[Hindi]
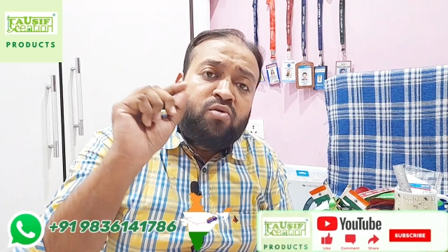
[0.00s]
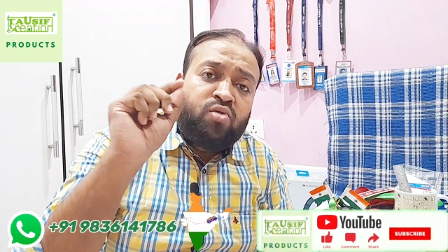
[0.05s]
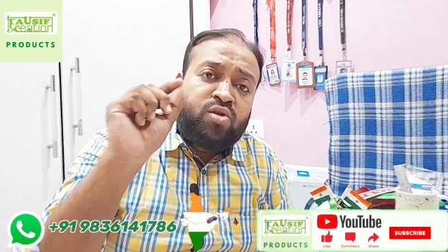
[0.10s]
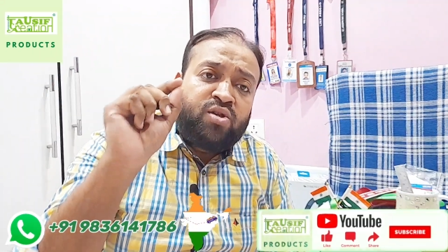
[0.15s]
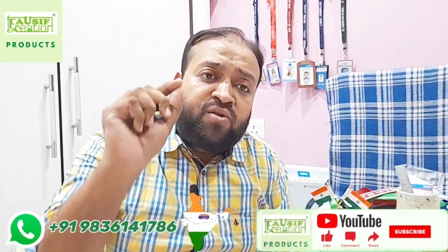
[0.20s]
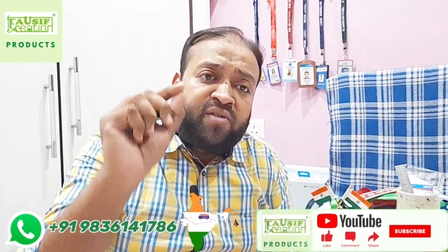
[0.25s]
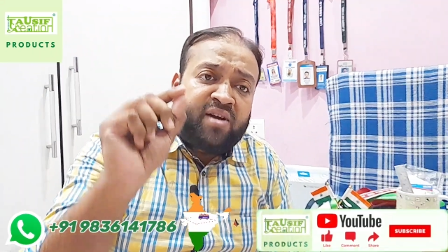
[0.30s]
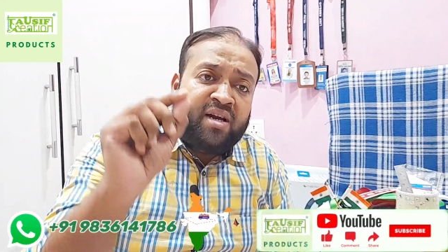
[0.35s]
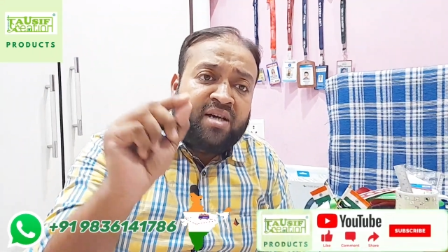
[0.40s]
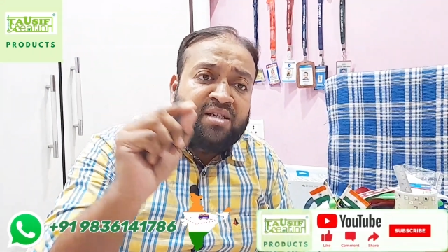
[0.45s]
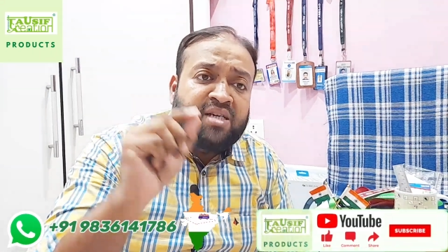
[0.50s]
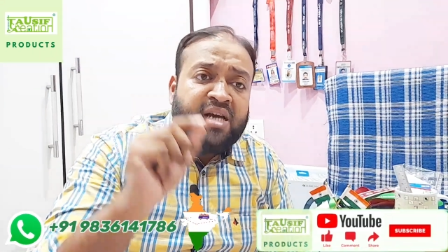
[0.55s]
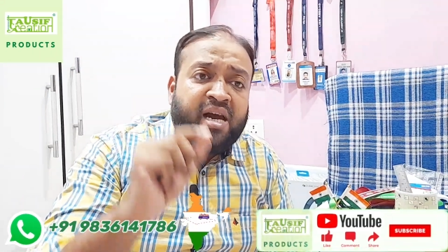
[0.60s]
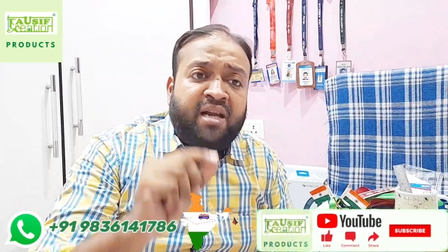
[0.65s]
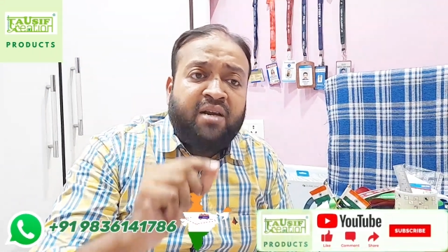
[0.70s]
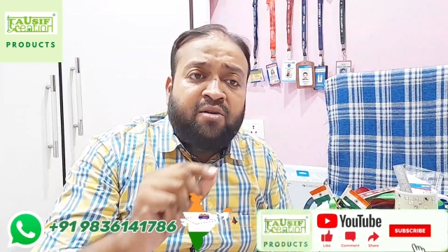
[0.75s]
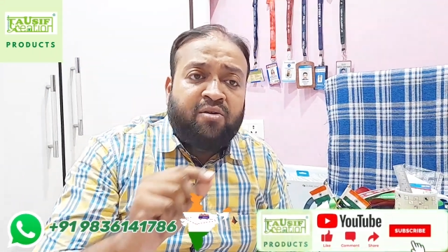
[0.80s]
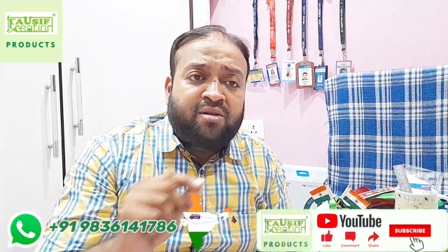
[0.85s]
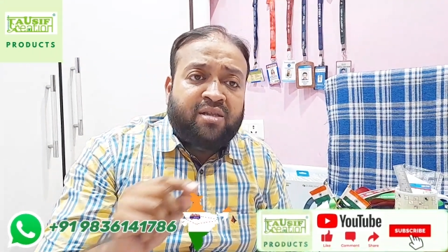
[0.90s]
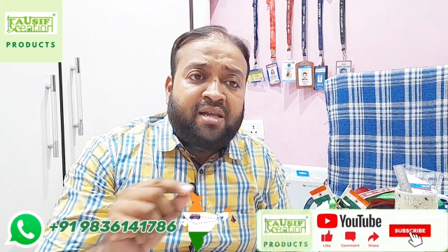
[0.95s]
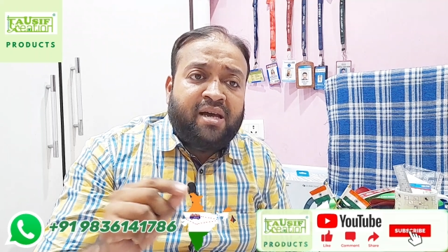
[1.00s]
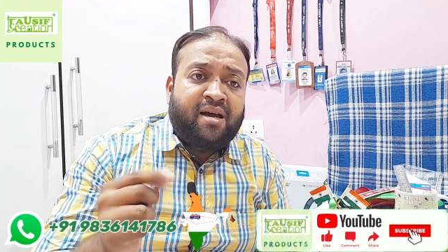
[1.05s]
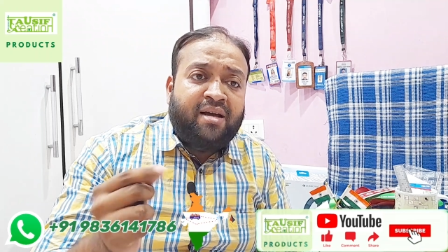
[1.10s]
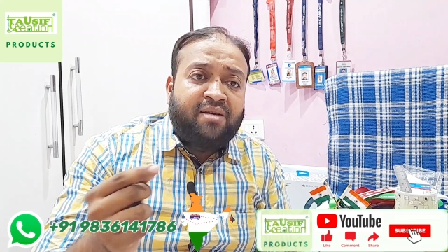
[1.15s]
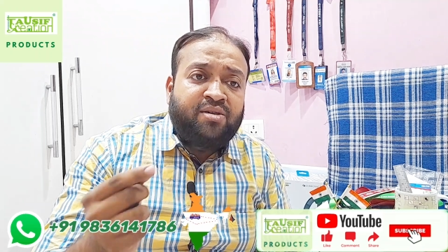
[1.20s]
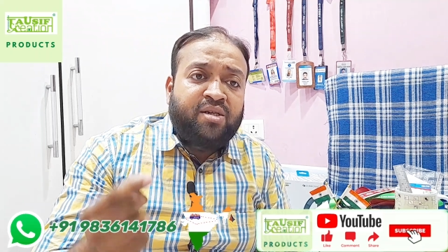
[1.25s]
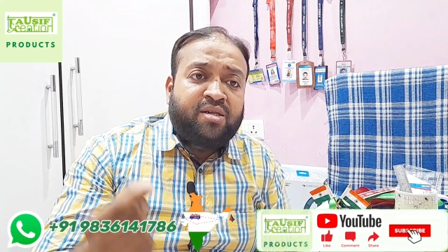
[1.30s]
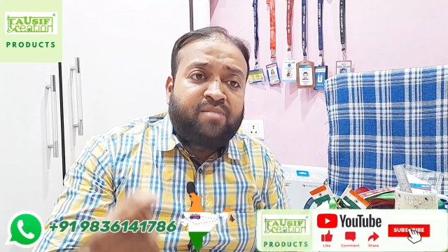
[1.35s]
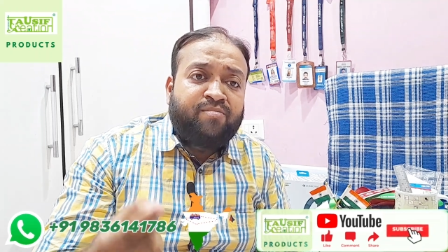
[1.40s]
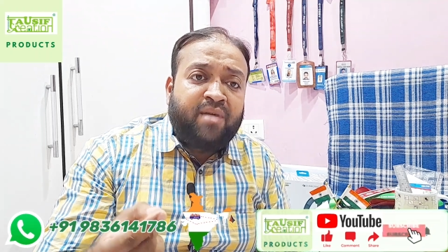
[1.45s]
कुछ फ्राजाइल होता
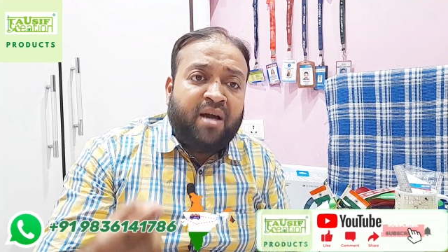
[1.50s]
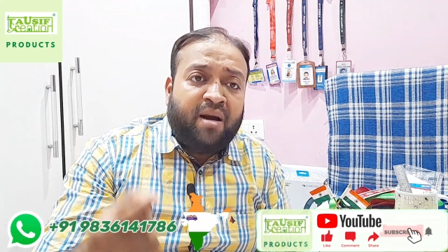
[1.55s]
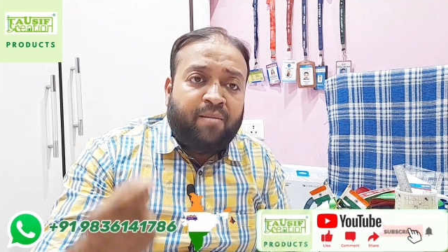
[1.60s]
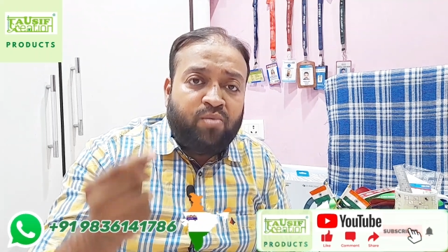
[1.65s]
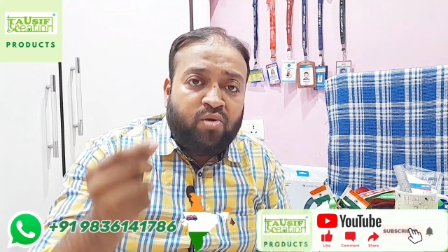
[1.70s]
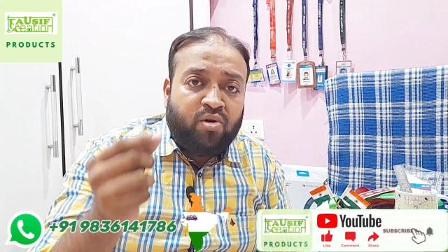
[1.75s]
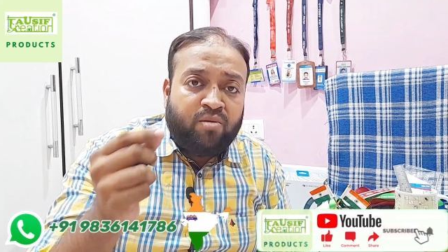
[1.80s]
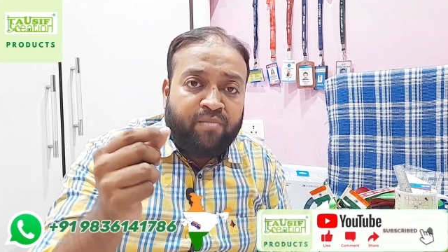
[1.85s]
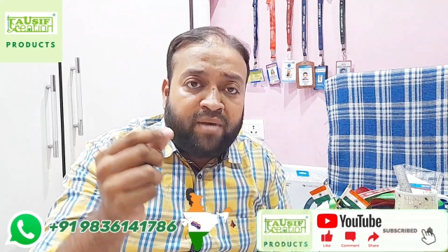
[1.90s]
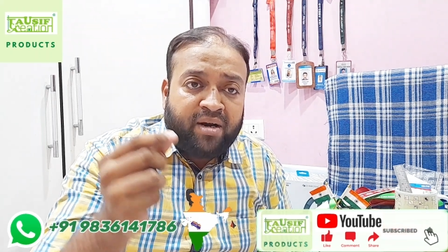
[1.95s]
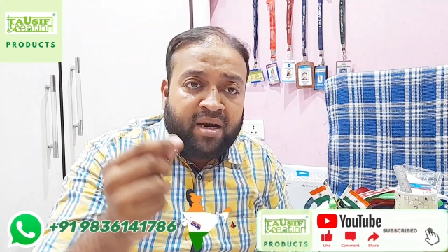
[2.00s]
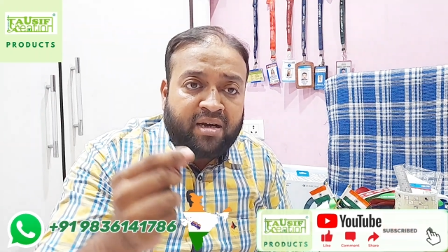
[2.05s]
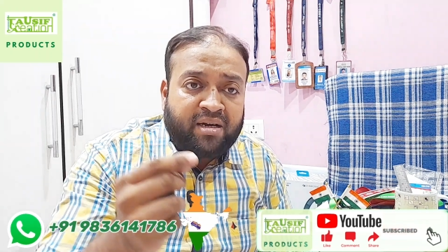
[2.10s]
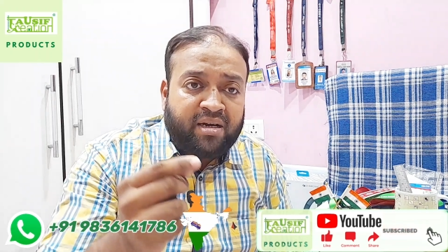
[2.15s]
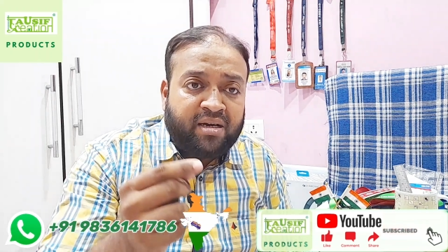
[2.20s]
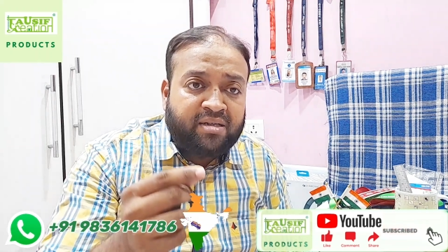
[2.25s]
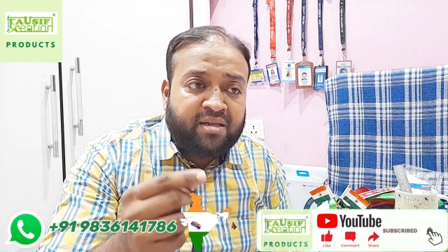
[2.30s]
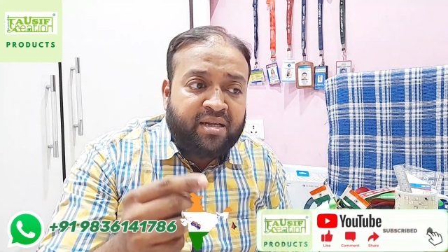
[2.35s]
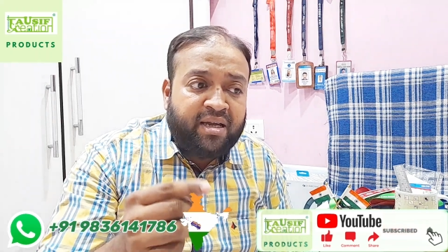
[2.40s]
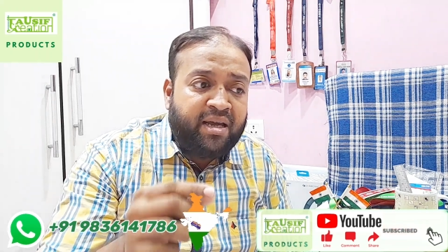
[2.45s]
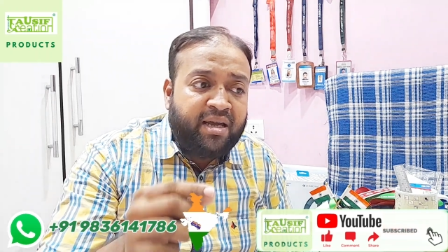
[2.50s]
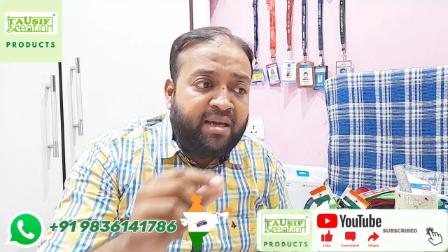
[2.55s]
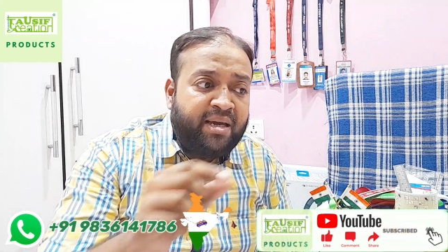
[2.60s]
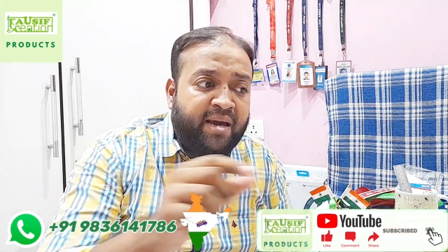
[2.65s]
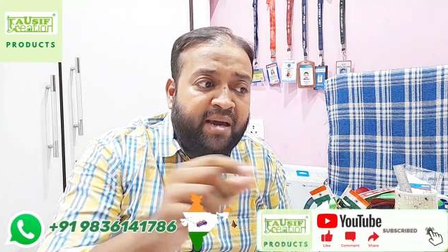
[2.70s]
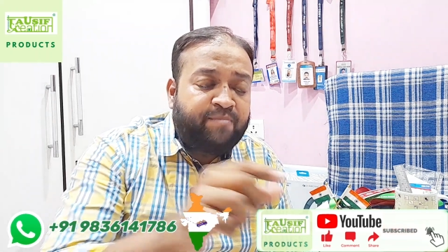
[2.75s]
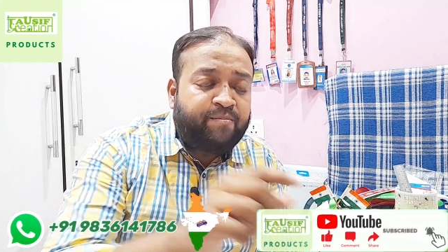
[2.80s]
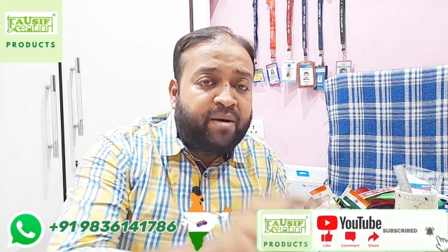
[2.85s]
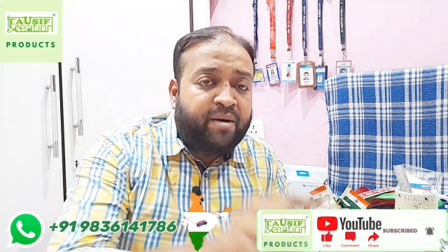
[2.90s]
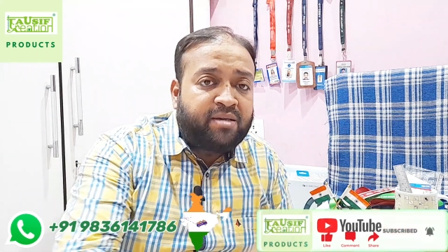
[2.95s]
है जिसमें हम लोग मना करते हैं
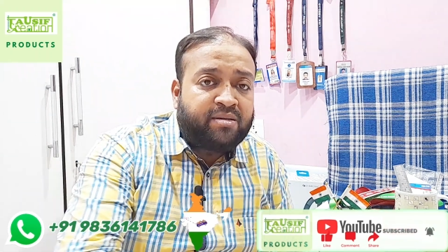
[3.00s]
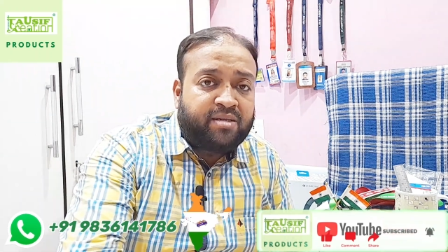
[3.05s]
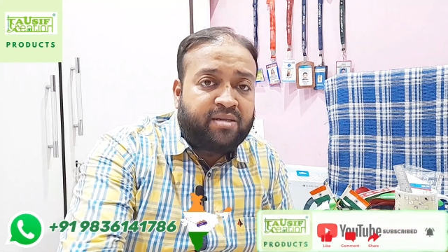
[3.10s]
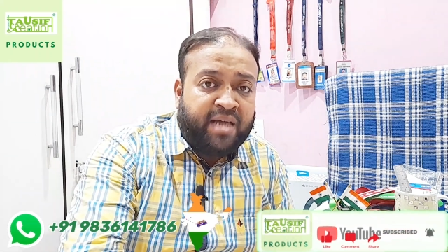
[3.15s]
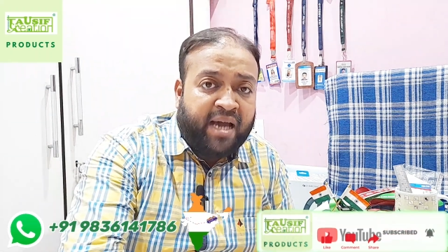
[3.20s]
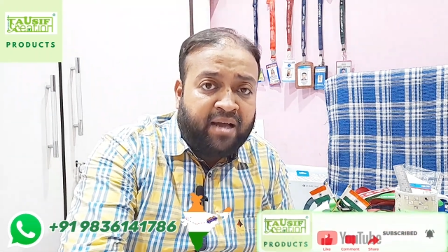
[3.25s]
ये पास